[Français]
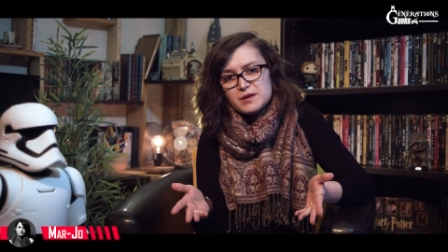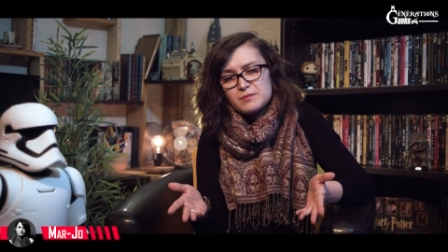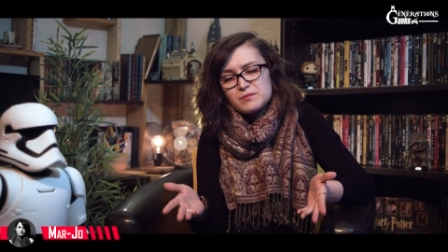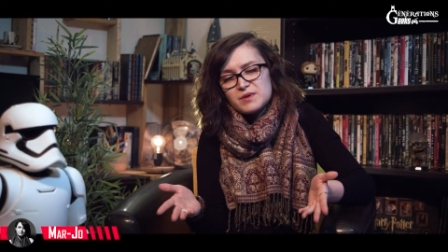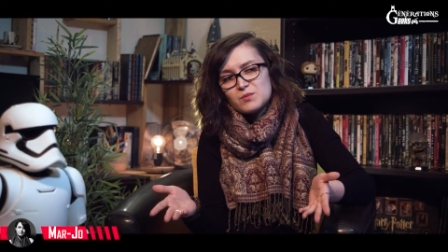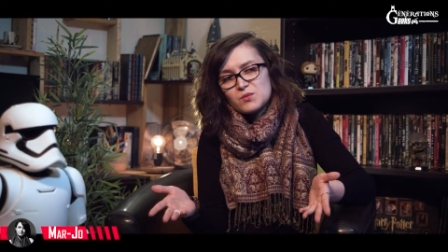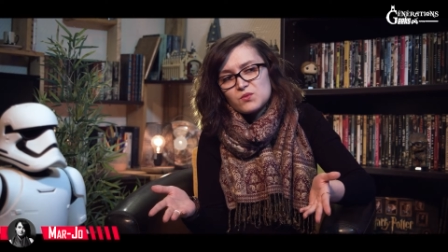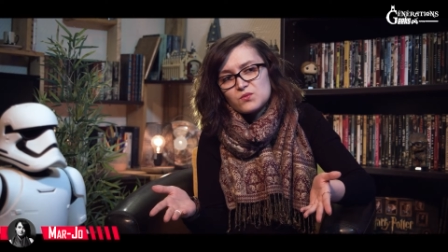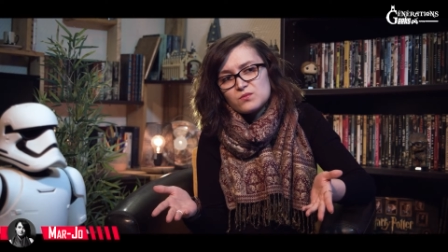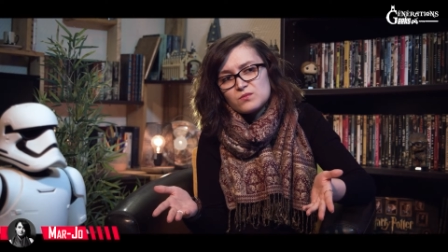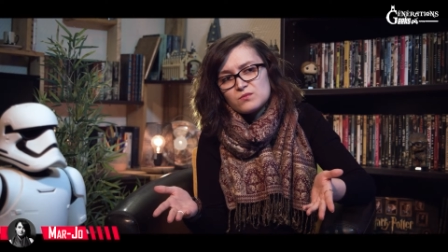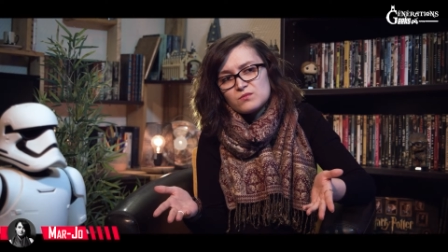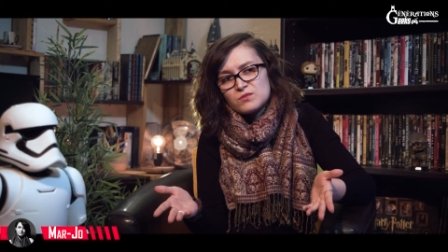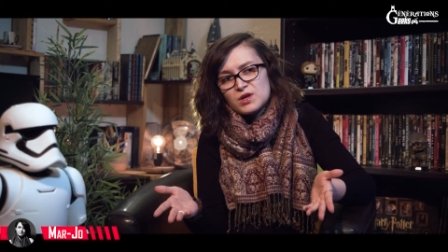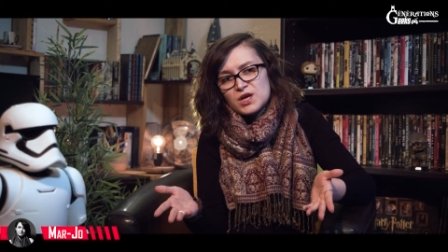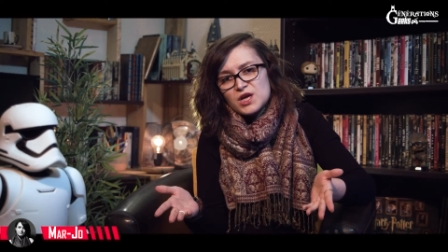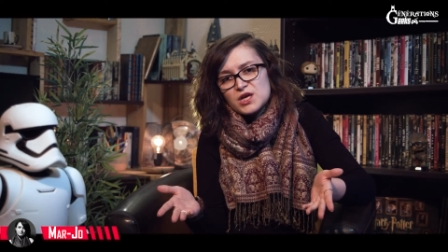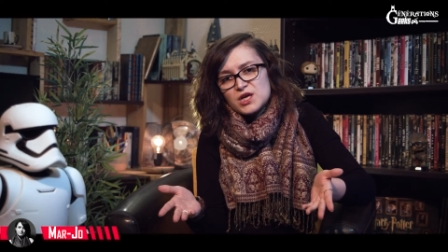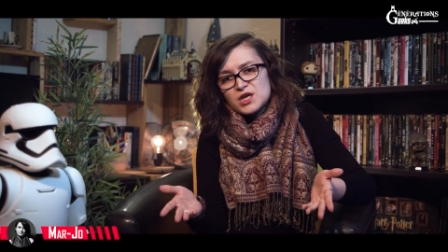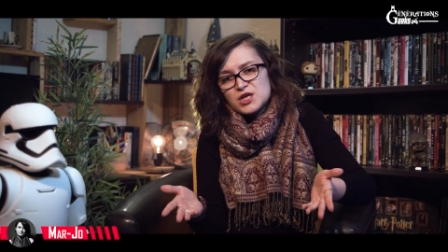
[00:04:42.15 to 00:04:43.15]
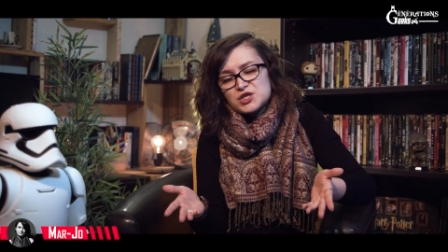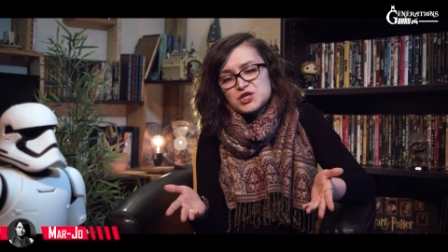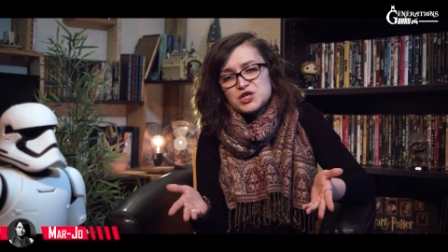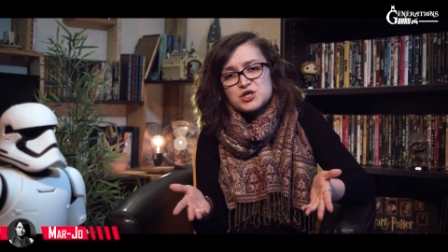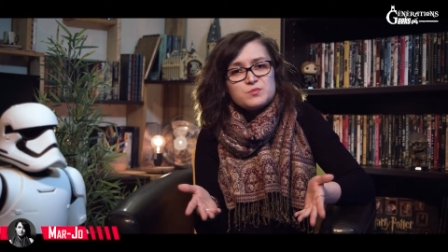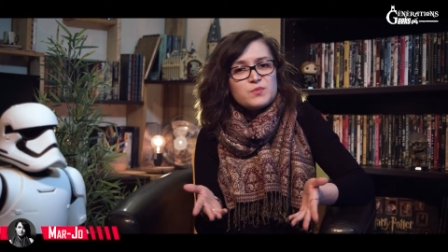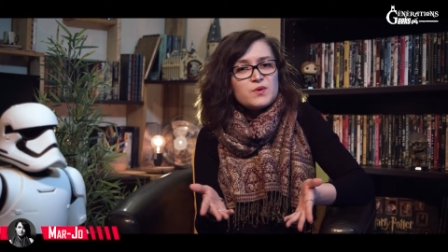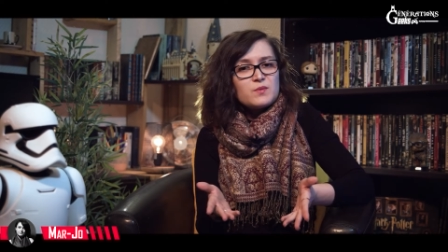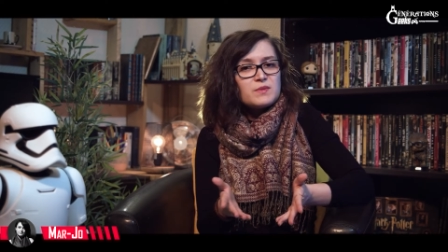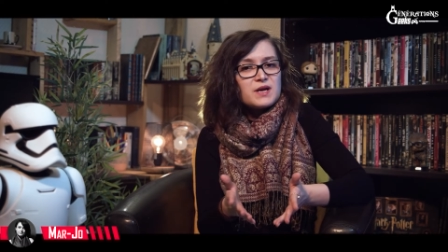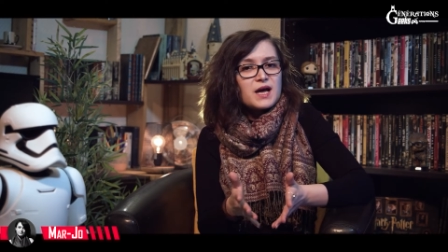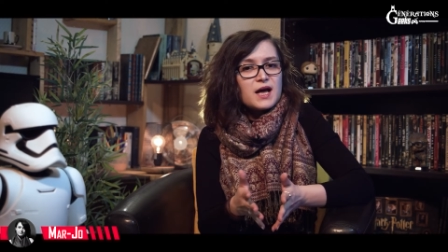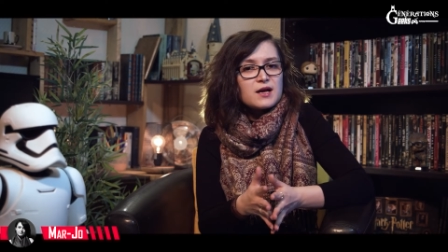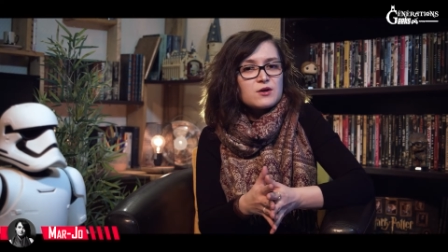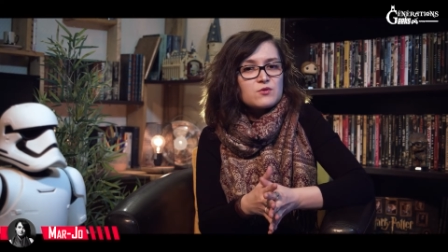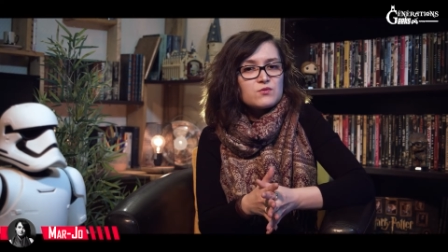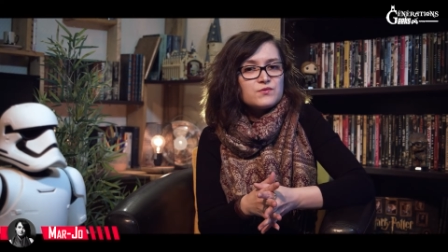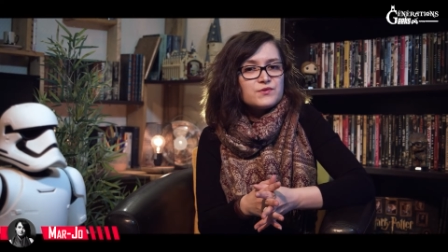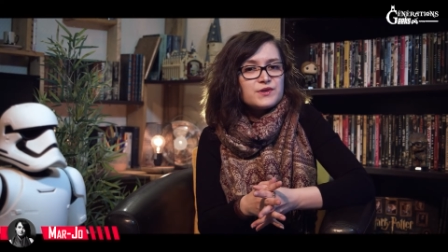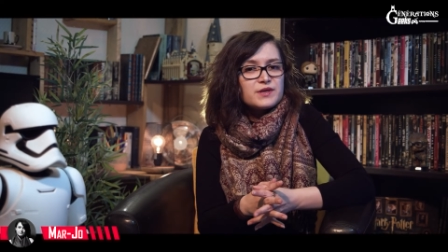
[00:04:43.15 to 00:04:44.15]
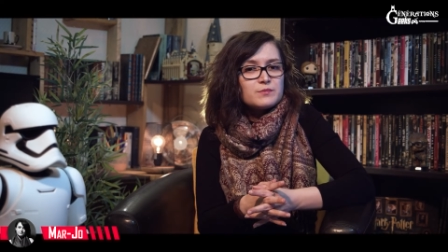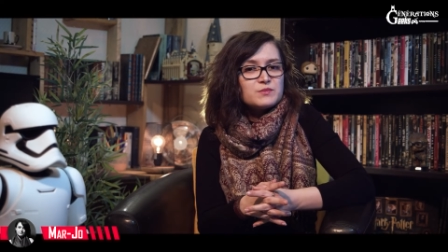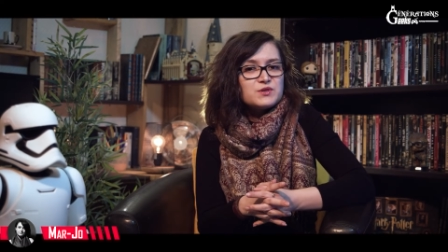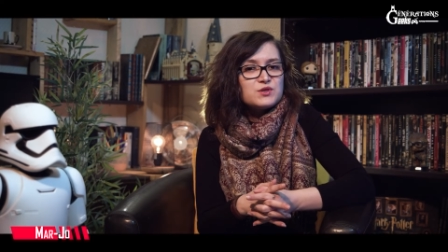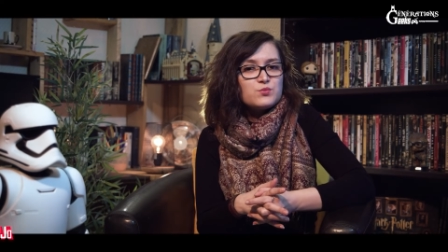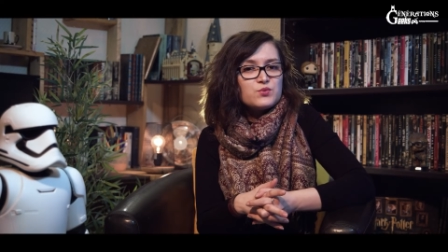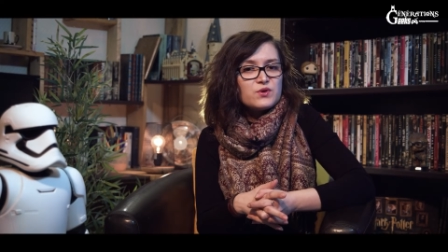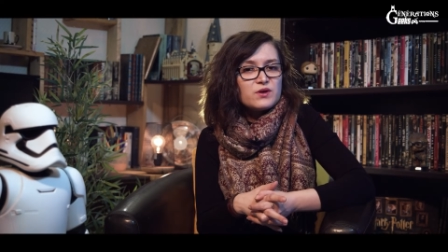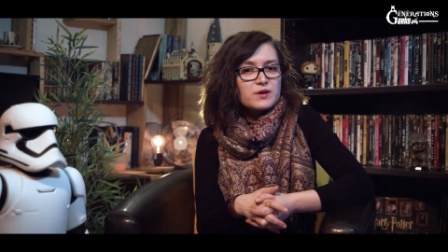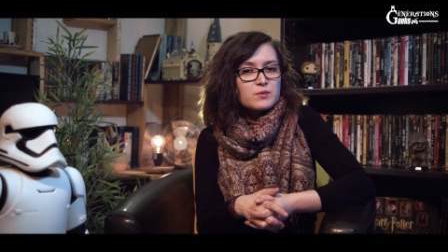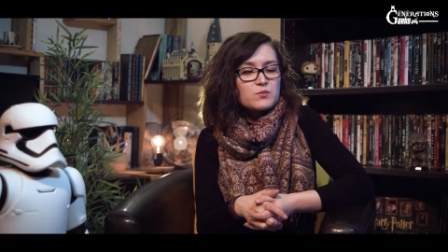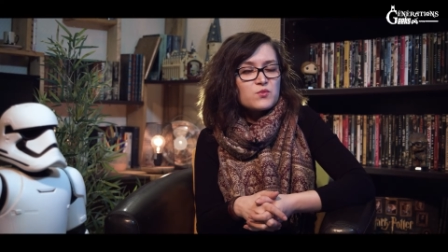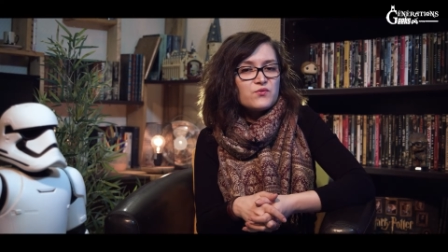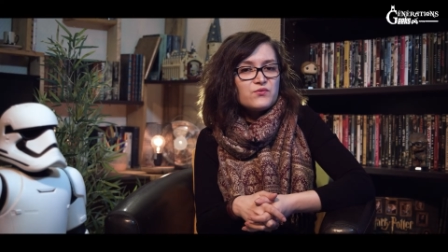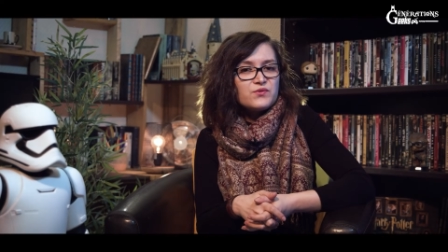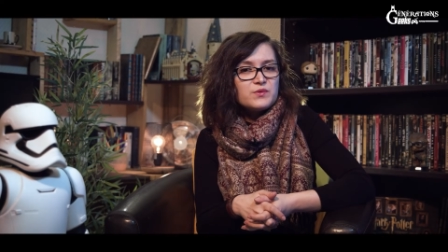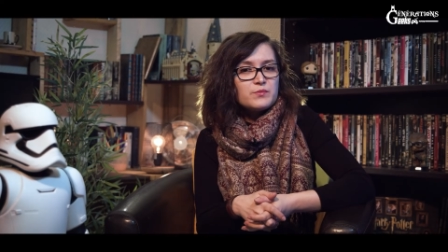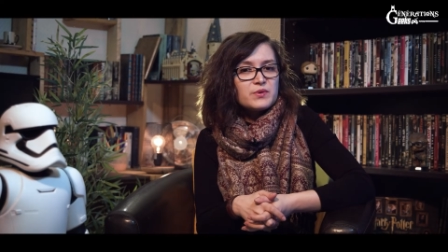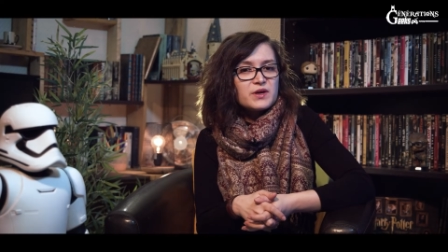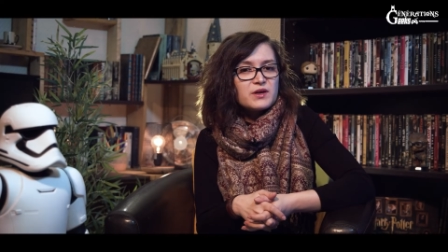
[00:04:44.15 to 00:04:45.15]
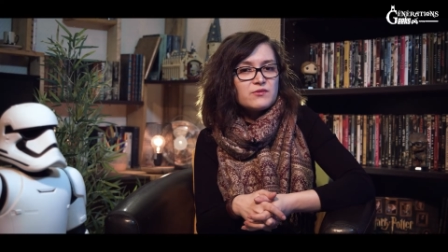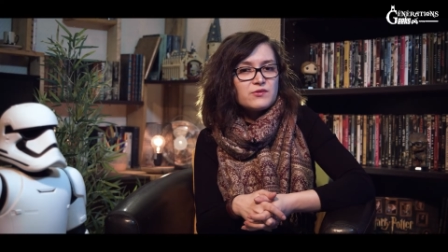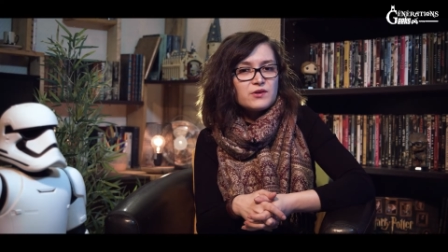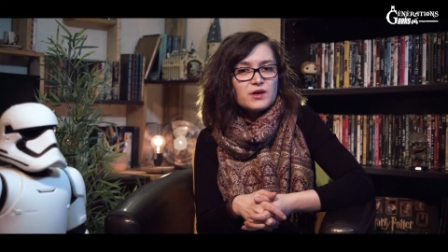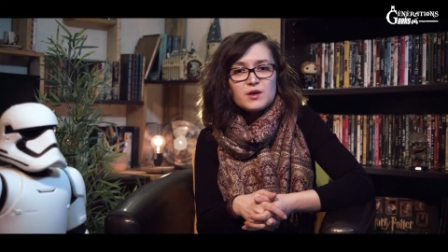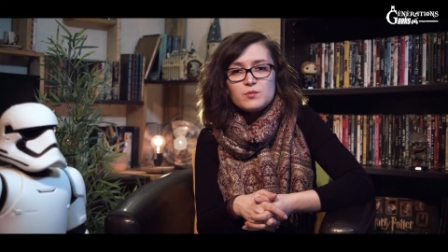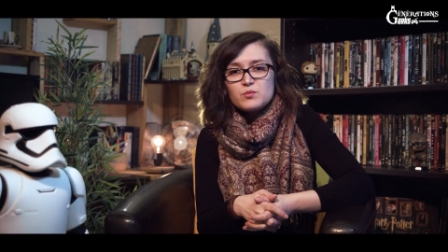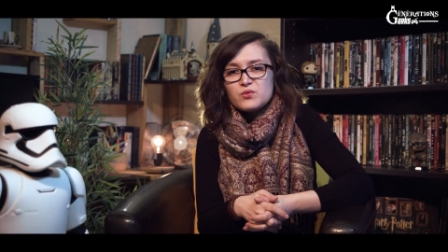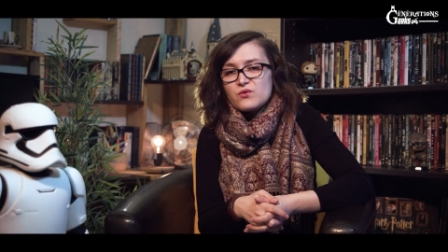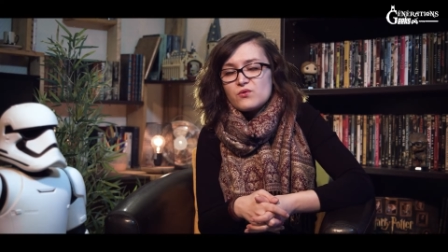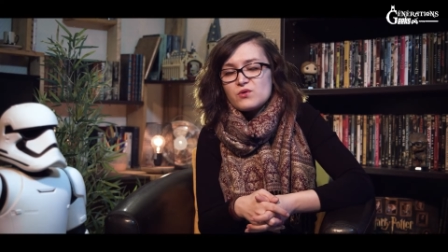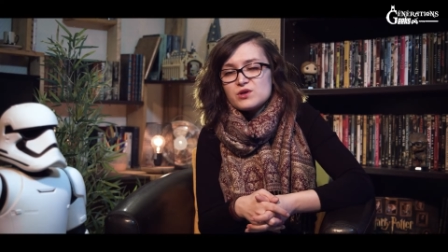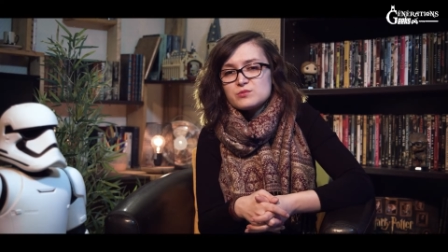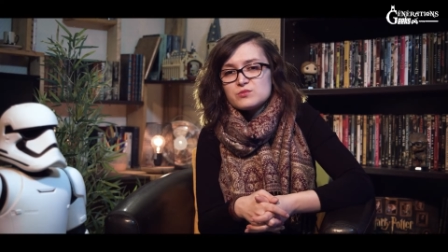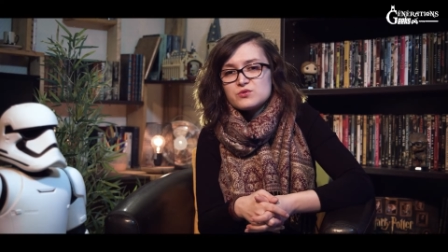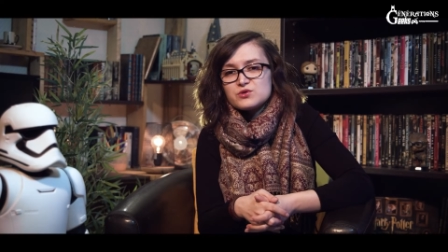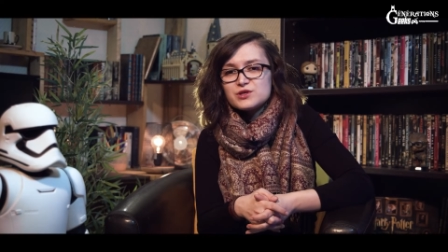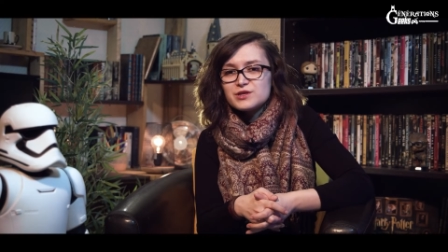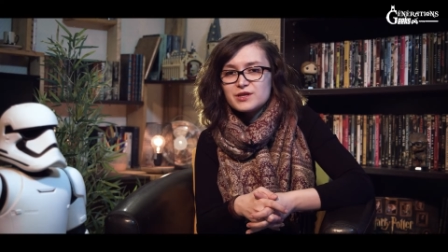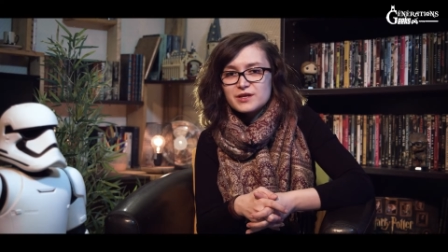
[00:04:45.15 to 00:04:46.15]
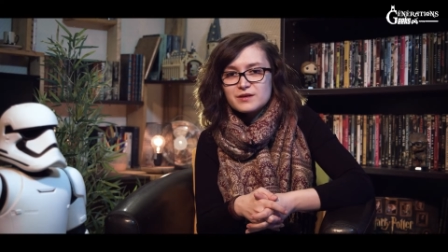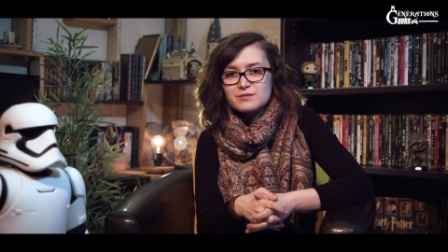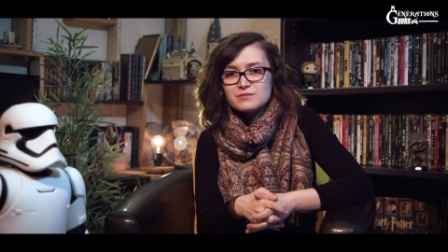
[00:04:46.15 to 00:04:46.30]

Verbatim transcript: Mais bon, si je peux me la raconter un petit peu avec mon film préféré, pourquoi je me gênerais